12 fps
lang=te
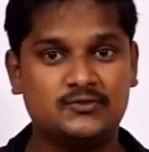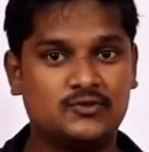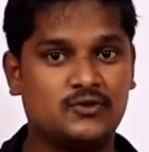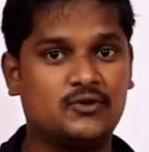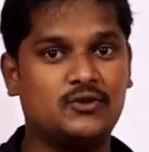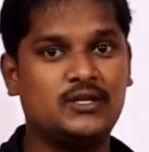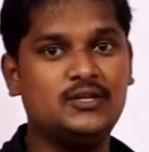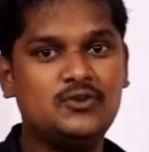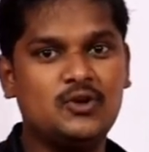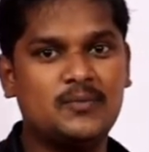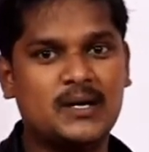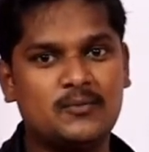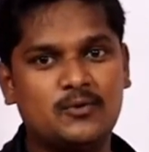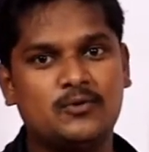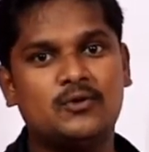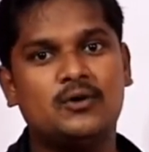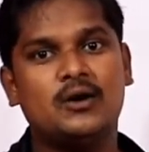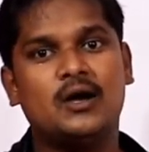సో ఇందులో మనము
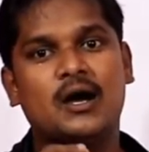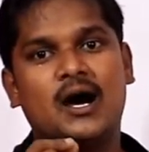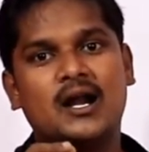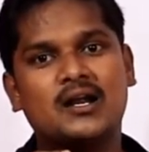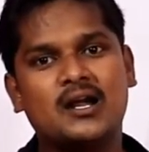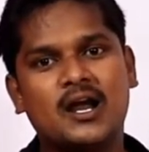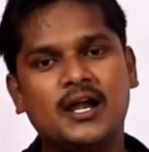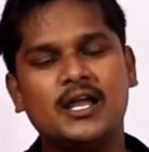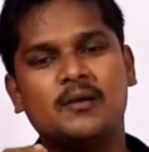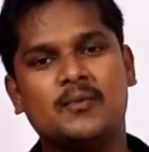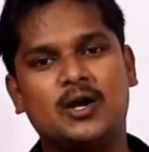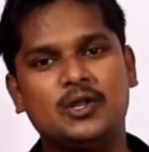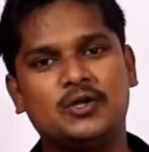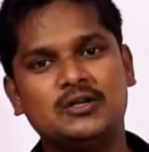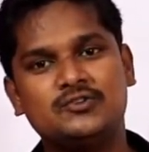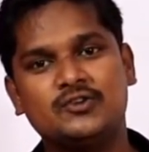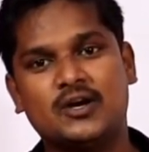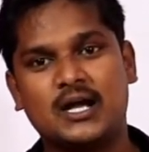ఆర్గానిక్
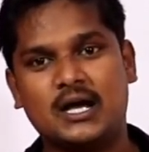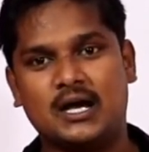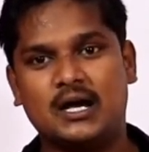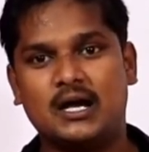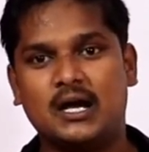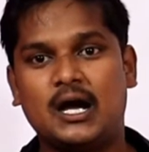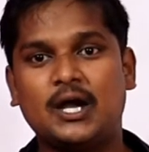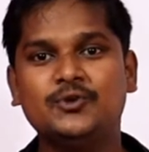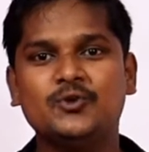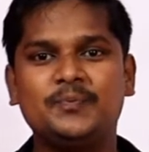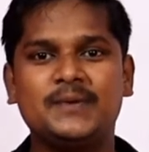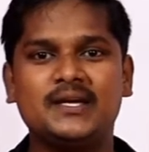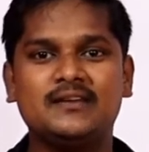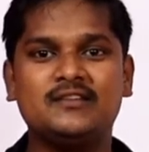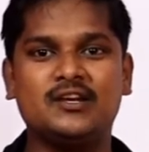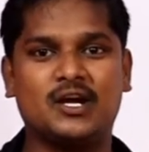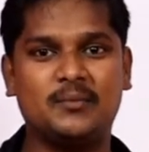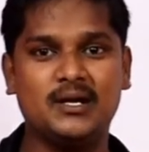మాలిక్యూల్స్ యొక్క నామినిక్
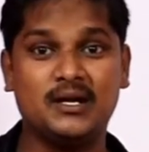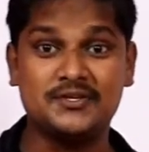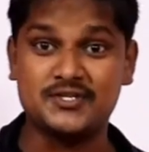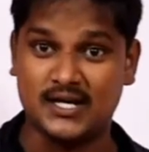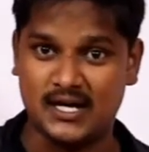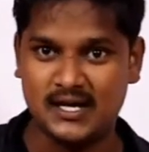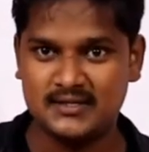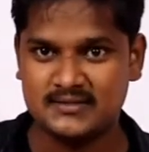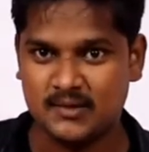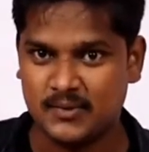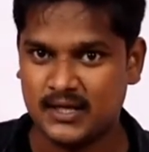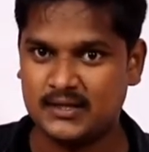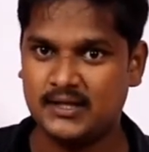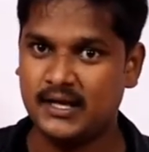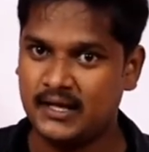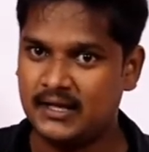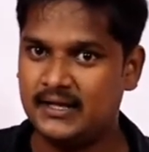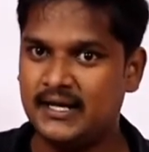నామినిక్లేచర్ ఎలా ఇస్తామనేది
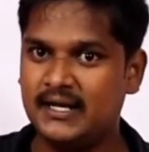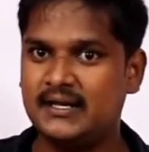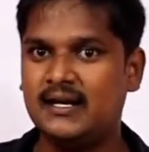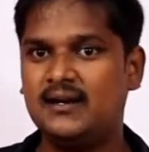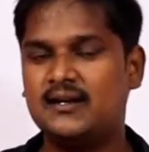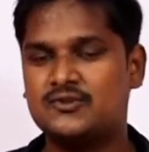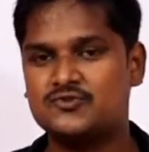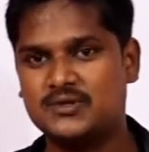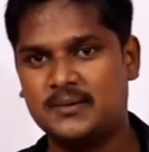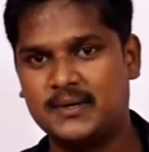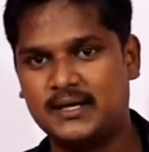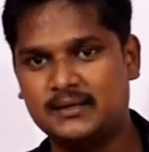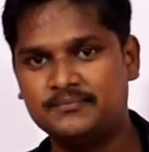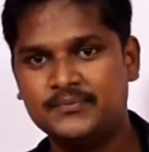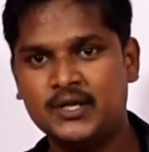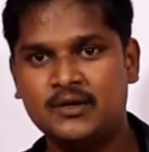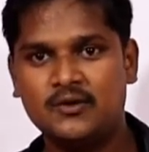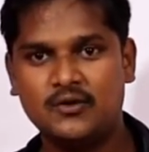డీటెయిల్డ్గా చూద్దామండి
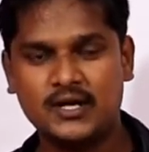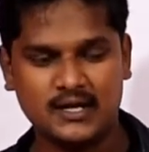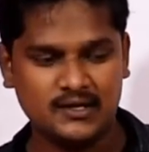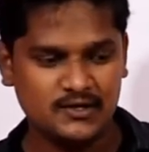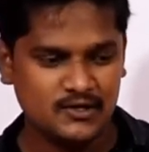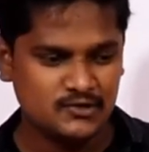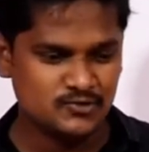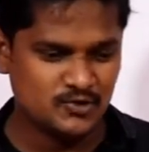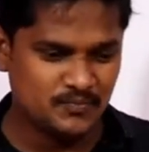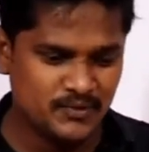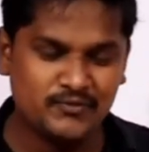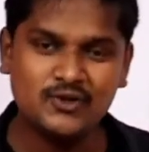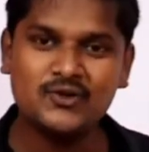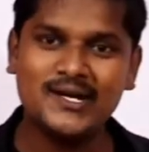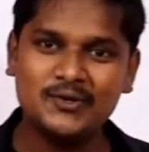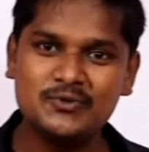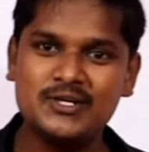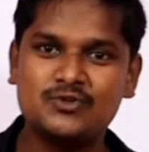ఓకే సో బిఫోర్
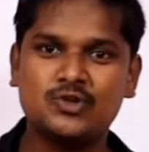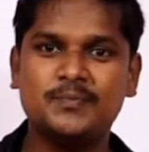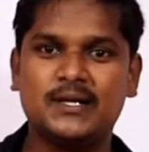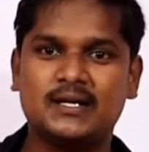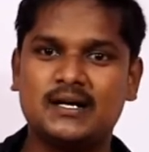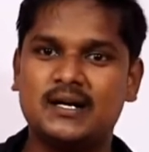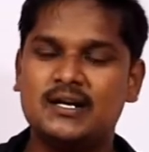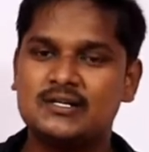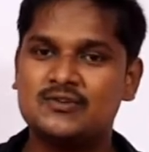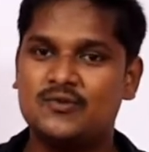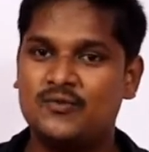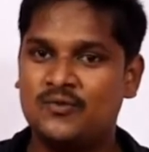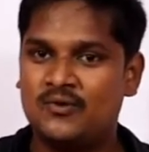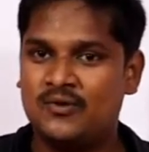గోయింగ్ టు ది టాపిక్ అసలు